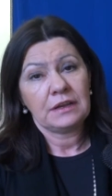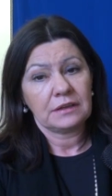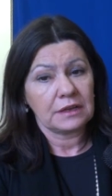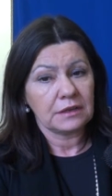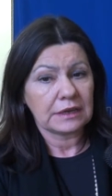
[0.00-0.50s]

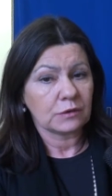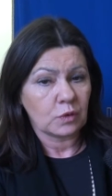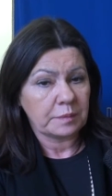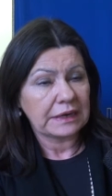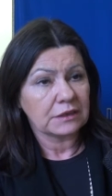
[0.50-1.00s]
del
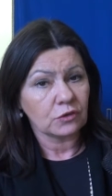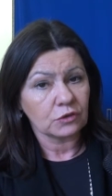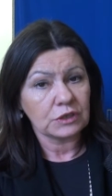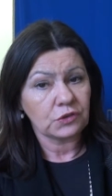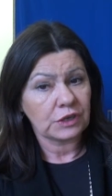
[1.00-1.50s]

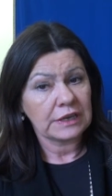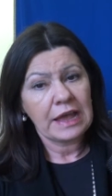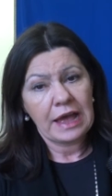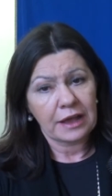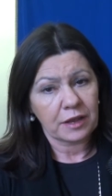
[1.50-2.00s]
2012
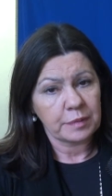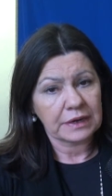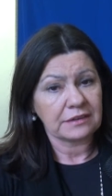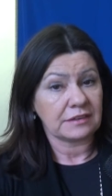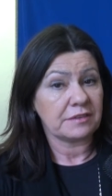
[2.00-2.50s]
anche
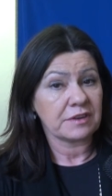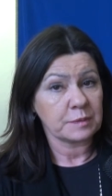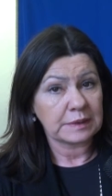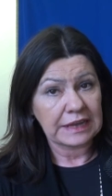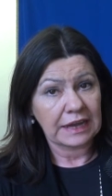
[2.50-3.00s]
perché si deve
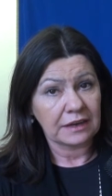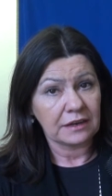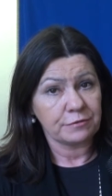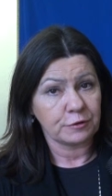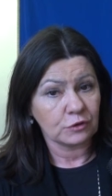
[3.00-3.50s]
aspettare
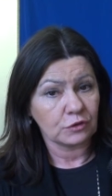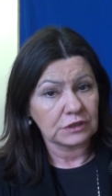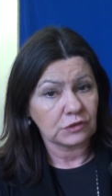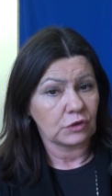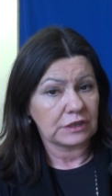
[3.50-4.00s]
il fondo
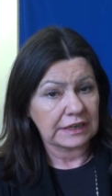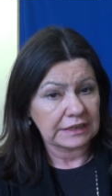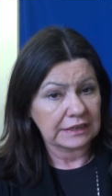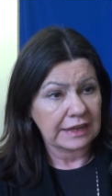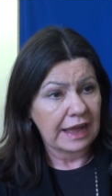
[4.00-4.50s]
di
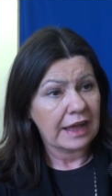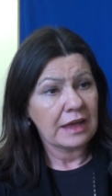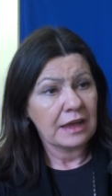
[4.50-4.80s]
solidarietà